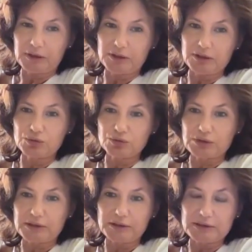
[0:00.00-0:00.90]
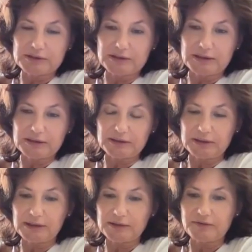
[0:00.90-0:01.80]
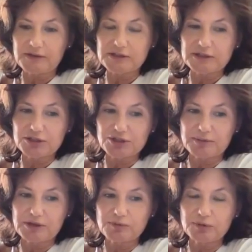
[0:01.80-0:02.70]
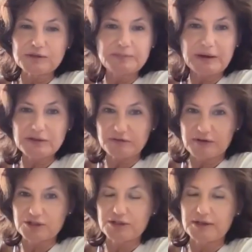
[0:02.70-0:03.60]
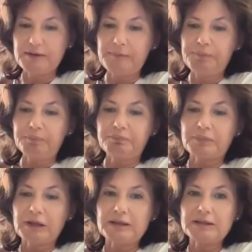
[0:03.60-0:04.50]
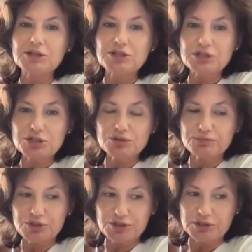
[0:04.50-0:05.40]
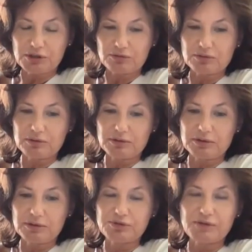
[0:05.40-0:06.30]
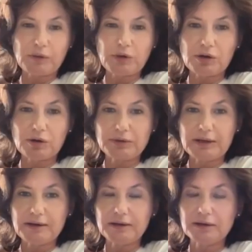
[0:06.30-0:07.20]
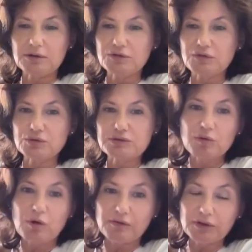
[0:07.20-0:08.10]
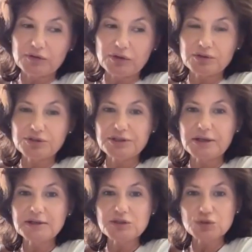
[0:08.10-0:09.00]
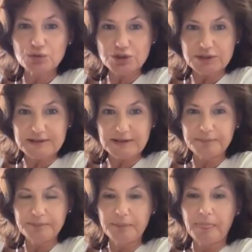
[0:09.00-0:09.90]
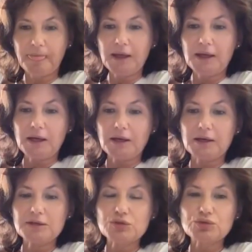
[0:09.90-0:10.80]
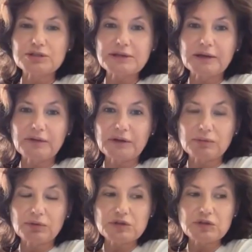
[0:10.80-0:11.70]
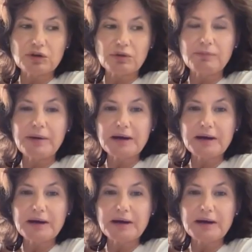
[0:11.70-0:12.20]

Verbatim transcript: y, tutaj, na, na, na tym fakcie zatrzymać, bo to jest bardzo ważne. Y, najczęstszą przyczyną przewlekłej choroby nerek i rozwoju schyłkowej niewydolności nerek jest cukrzyca. E, cukrzyca, jak wiadomo, jest chorobą